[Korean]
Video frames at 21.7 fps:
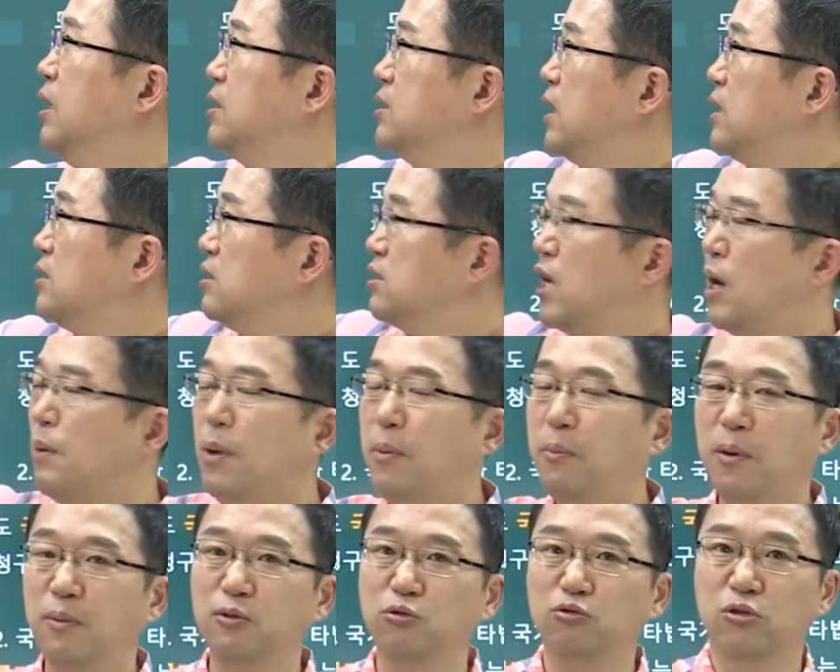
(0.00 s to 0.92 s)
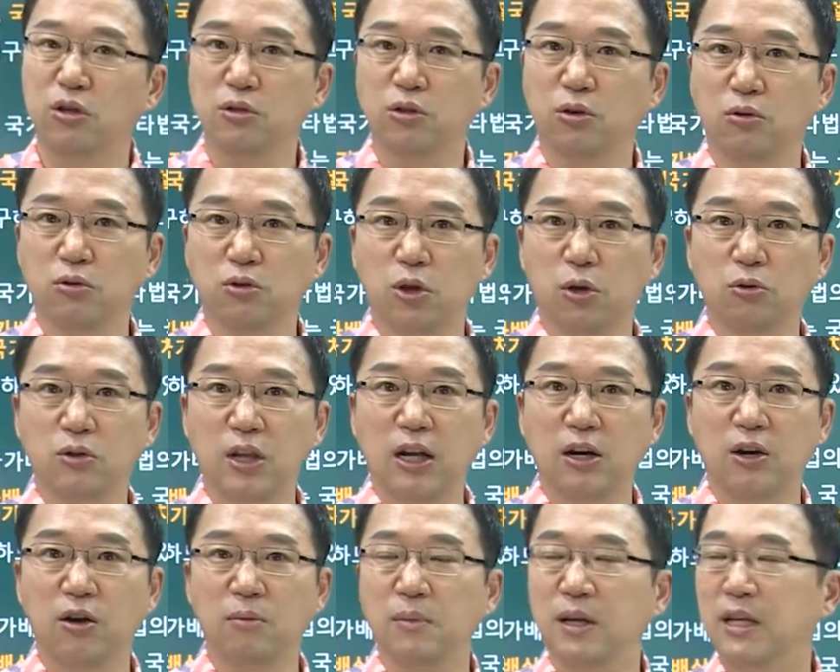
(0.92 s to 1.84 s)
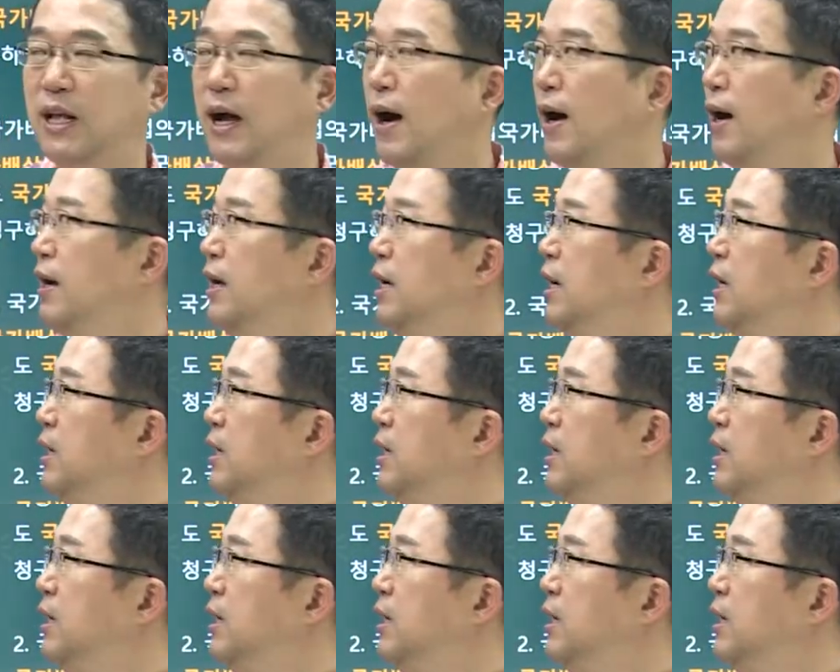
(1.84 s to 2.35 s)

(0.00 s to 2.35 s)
따라서 자배법이 우선적으로 적용되는 겁니다.